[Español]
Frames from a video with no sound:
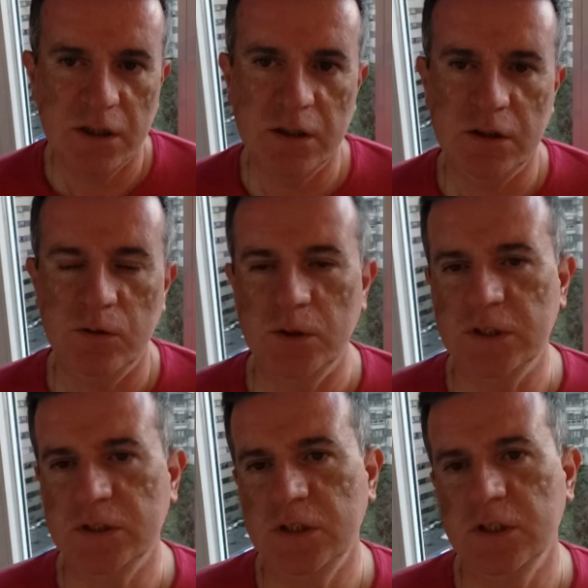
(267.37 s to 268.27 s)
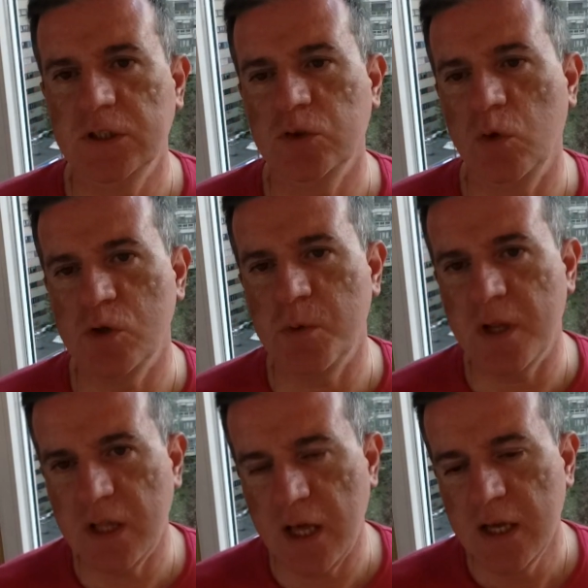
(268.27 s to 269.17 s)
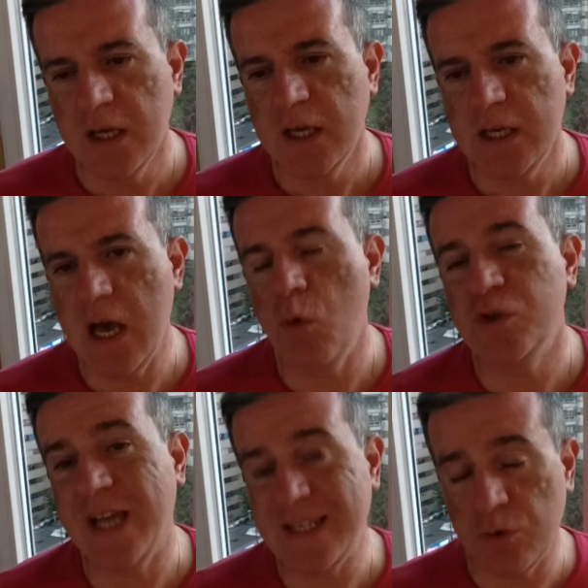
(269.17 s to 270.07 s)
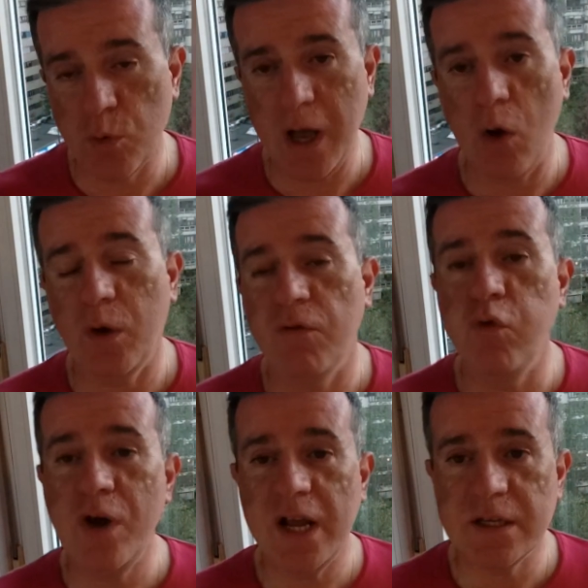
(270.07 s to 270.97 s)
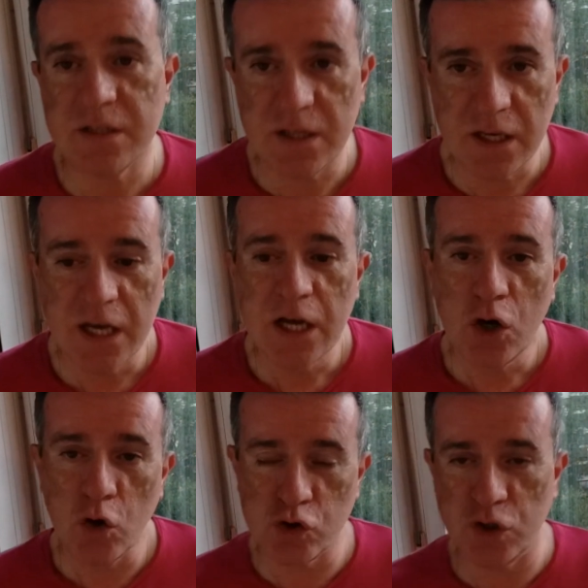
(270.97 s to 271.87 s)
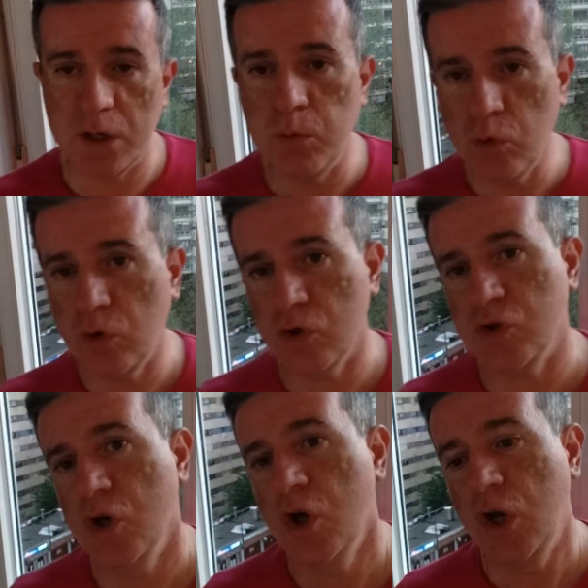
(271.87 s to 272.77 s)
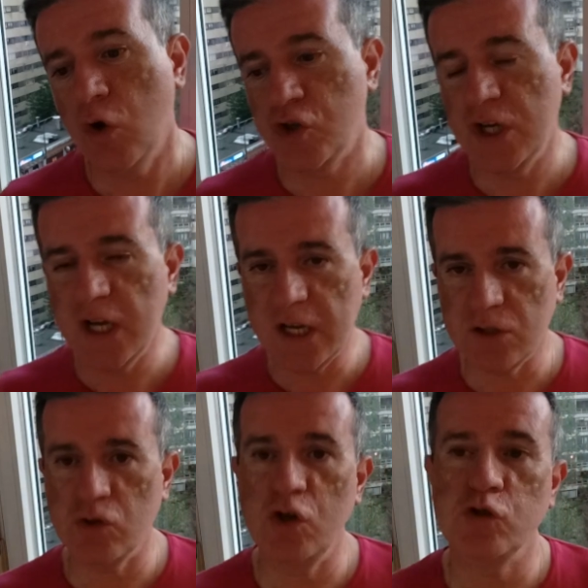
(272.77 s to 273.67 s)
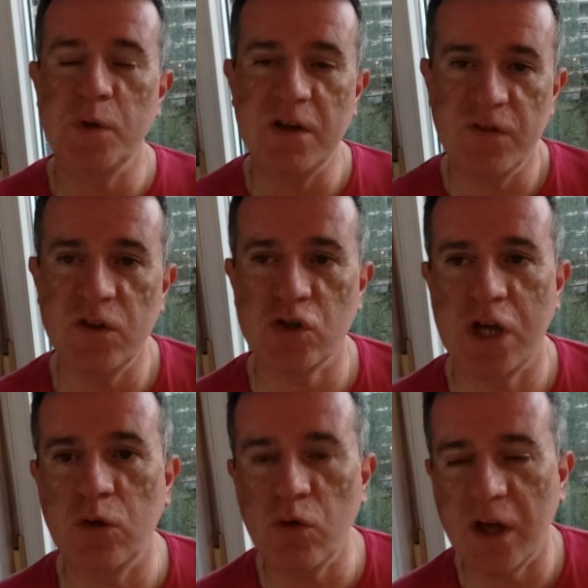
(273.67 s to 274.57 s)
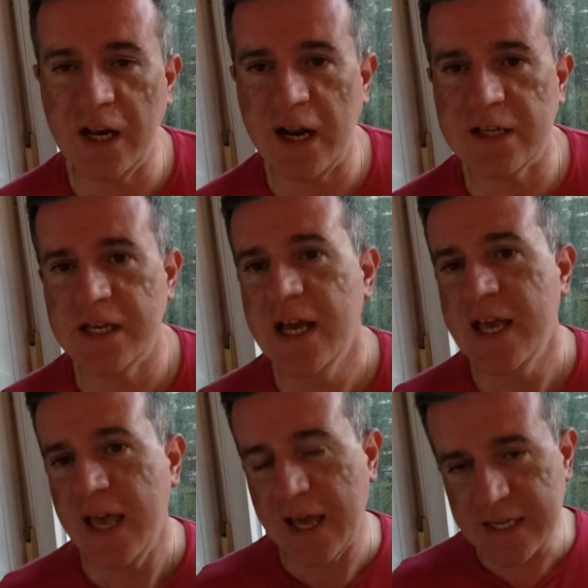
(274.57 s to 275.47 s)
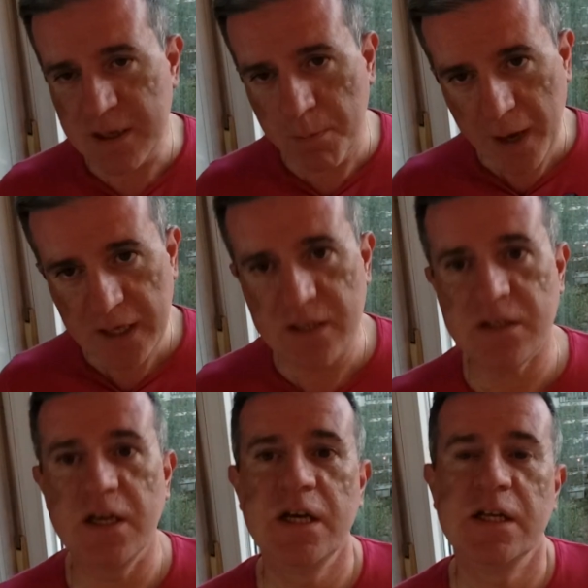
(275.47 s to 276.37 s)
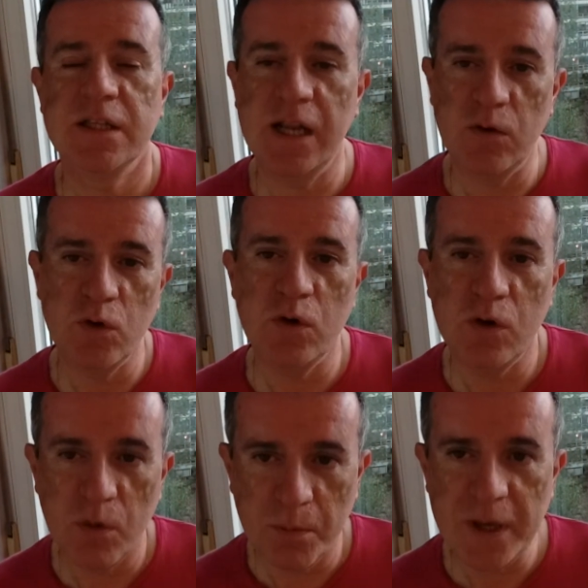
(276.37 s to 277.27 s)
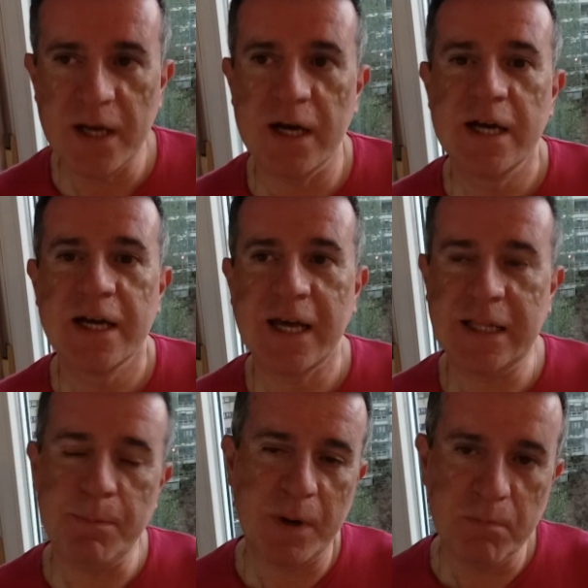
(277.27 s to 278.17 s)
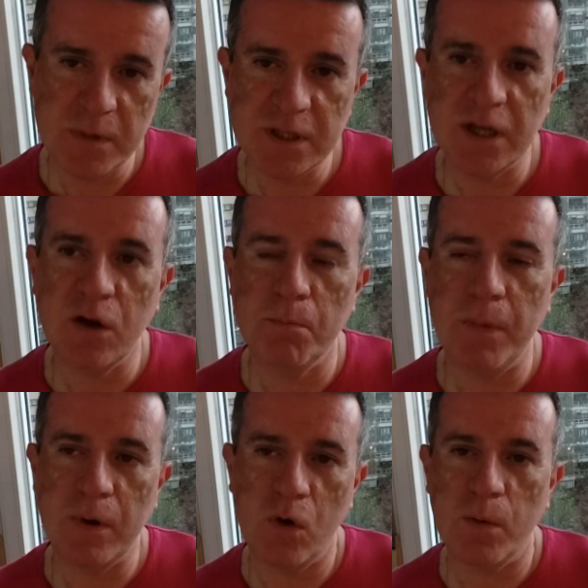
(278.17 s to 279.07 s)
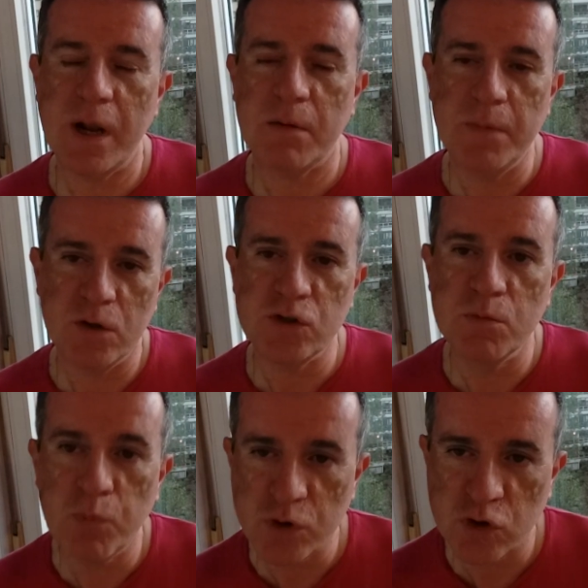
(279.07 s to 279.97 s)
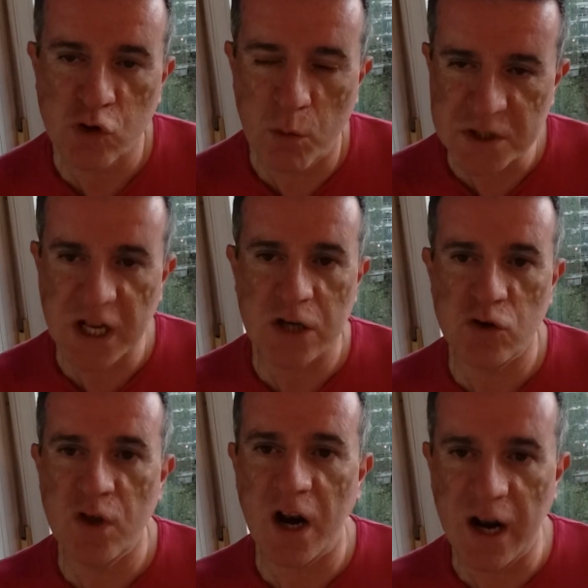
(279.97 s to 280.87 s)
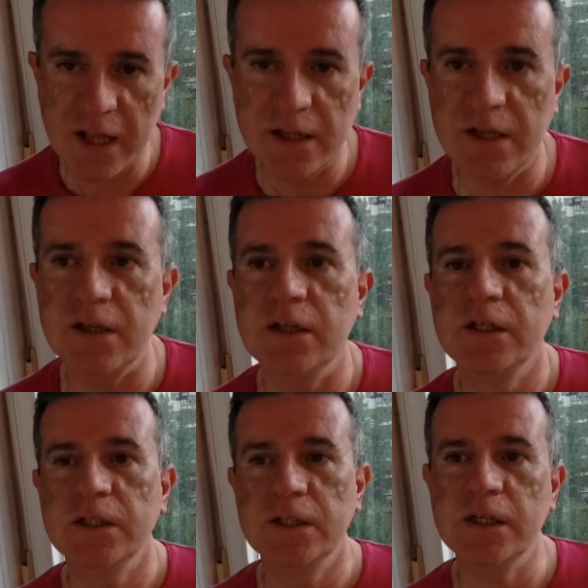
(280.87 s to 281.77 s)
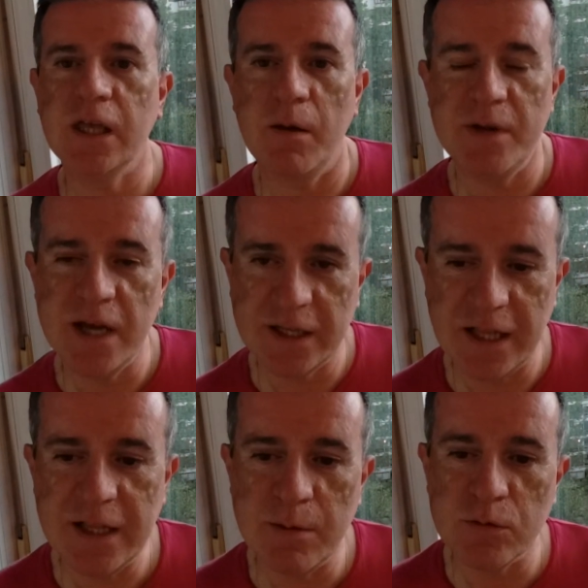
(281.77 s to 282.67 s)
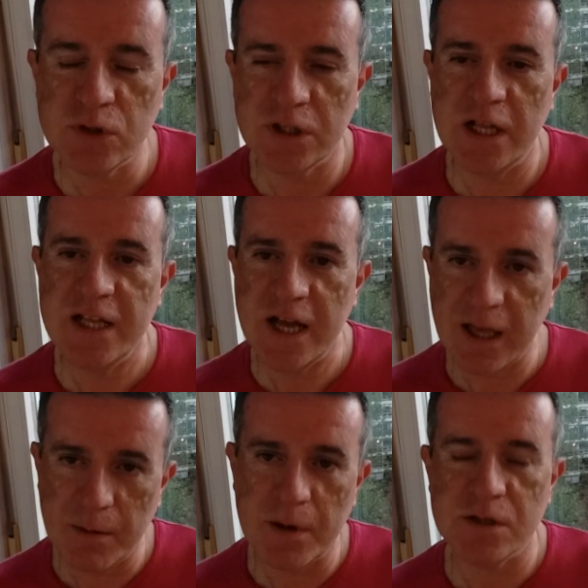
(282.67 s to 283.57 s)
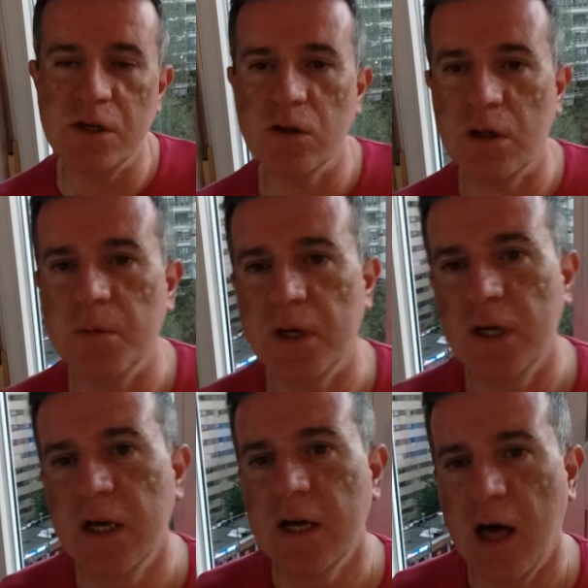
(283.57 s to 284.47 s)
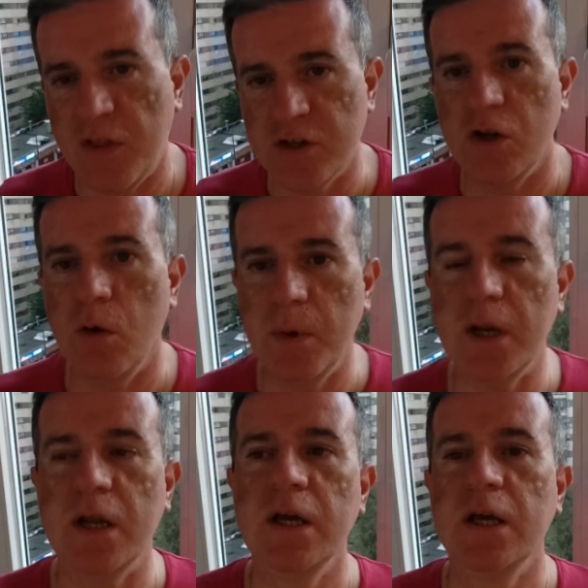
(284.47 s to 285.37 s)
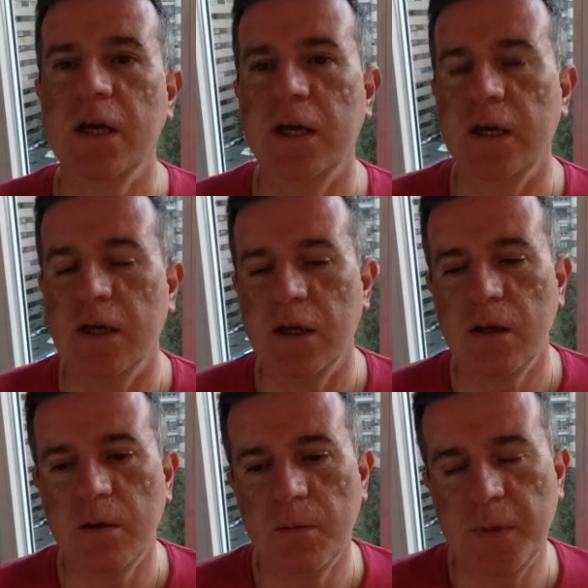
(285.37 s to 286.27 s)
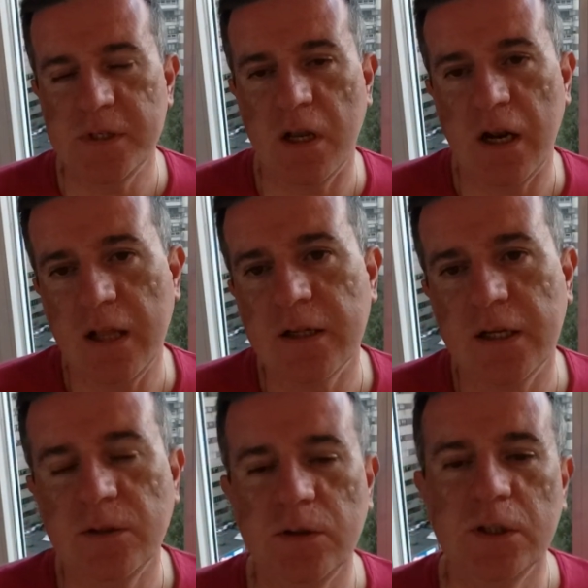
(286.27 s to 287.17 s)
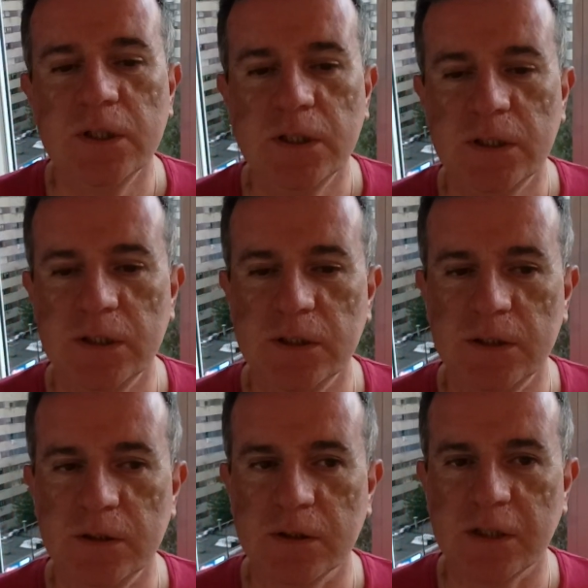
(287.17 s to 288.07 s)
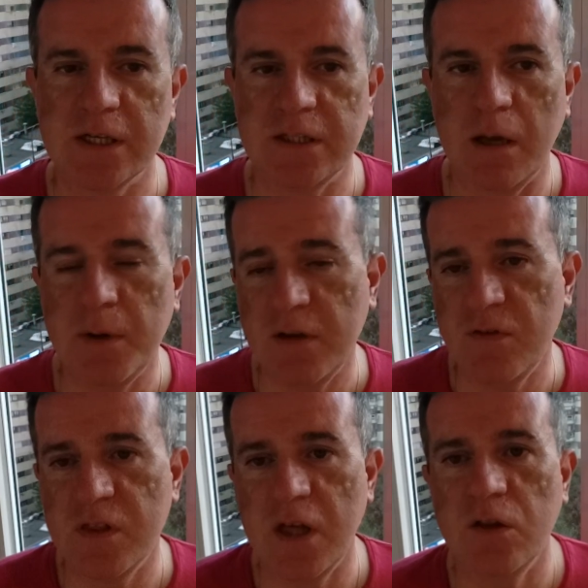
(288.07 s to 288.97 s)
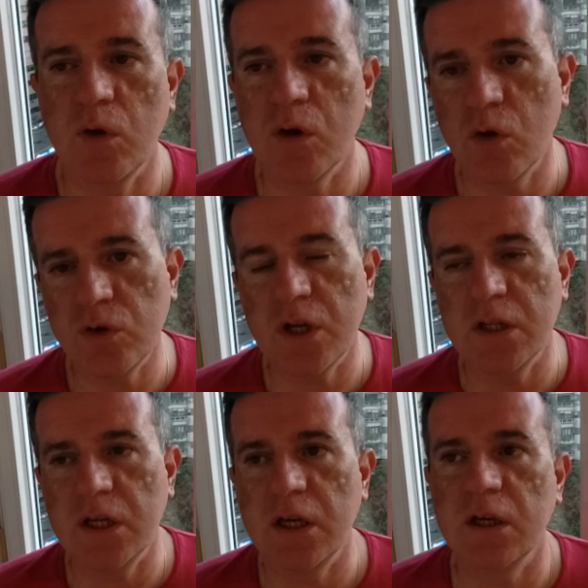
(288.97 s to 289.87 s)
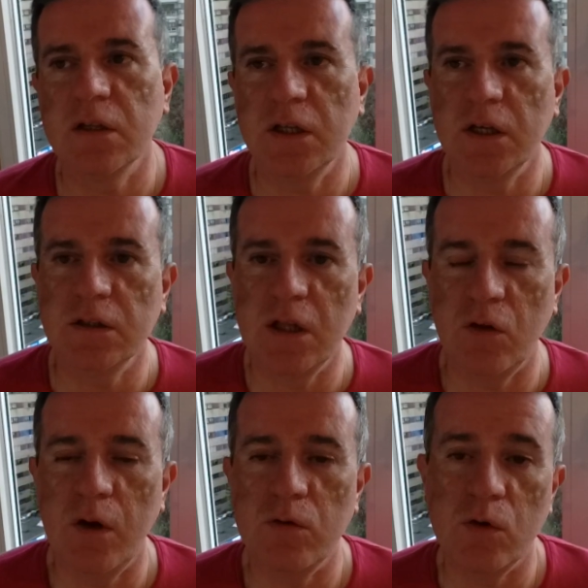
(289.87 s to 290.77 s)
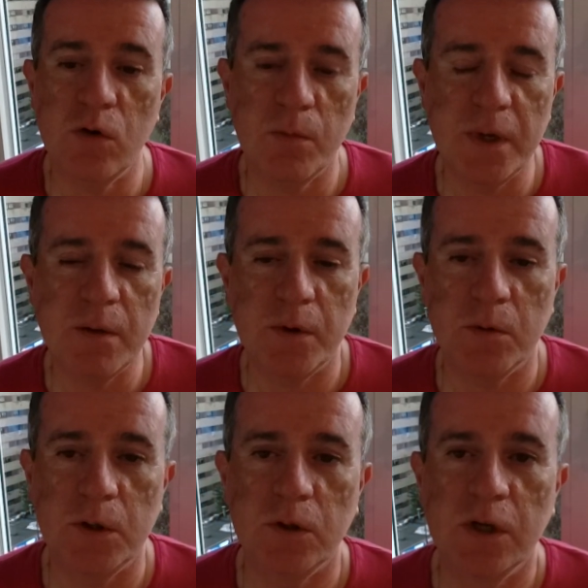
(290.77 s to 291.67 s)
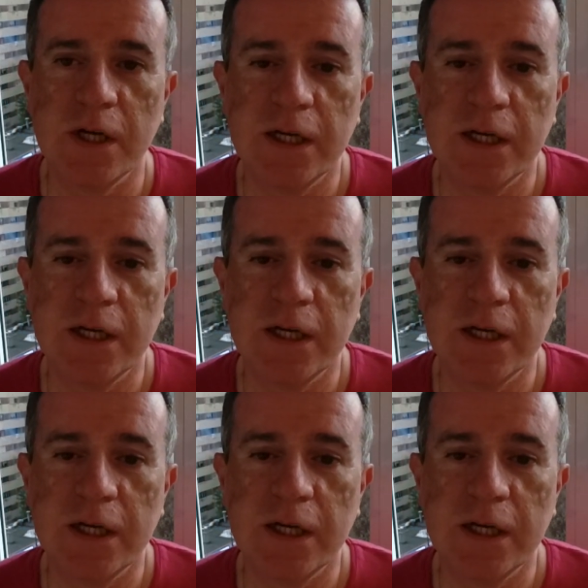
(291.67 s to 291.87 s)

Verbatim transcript: ¿eh? No es así, eso no es verdad. Y aunque, aunque fuera así, los tributos, los ingresos y los beneficios que tú declaras en ese país de la Unión Europea que te permite cobrar menos impuestos, como es el caso de Irlanda, ¿eh? que que teníamos, tenían que vérselo también, hacérselo ver eh, el, país de Irlanda, ¿no? Eh, que está beneficiando en contra de, toda la Unión Europea, pero bueno,